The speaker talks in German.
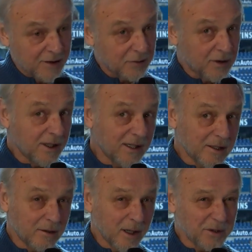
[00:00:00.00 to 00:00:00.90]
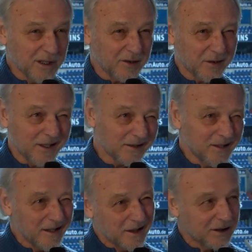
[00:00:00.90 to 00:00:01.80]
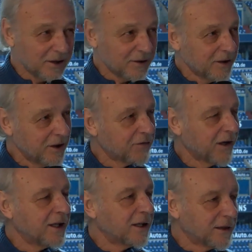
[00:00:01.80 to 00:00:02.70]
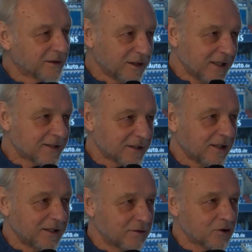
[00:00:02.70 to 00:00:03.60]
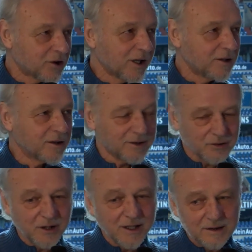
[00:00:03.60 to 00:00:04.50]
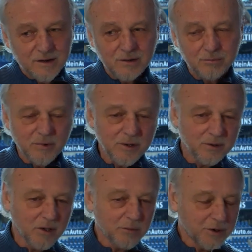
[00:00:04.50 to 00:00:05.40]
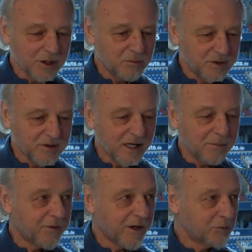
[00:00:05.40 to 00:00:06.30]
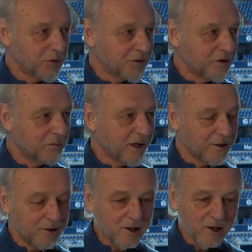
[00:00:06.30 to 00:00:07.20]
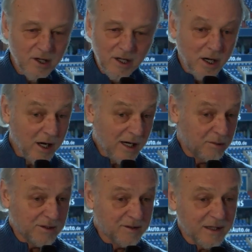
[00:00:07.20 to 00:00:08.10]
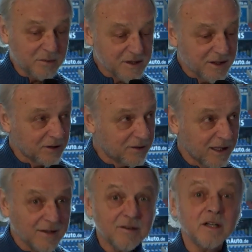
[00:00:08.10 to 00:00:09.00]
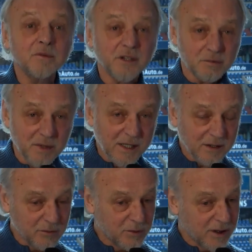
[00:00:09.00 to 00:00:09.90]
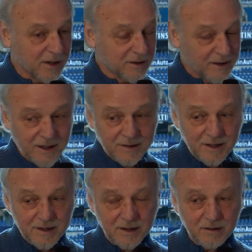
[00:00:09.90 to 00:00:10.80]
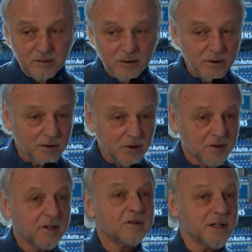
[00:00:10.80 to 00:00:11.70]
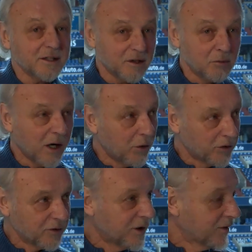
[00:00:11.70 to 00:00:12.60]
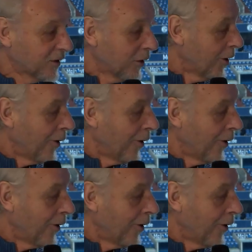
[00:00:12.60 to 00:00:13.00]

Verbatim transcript: Also der habe ich erst gedacht, naja, den kriegt er nicht, weil er als letzter hinten stand. Also da hätten die äh, Dortmunder ein bisschen abfangen müssen den Ball. Aber sie haben es nicht getan. Sie haben sich mehr über denjenigen äh, konzentriert, der über Außen ist.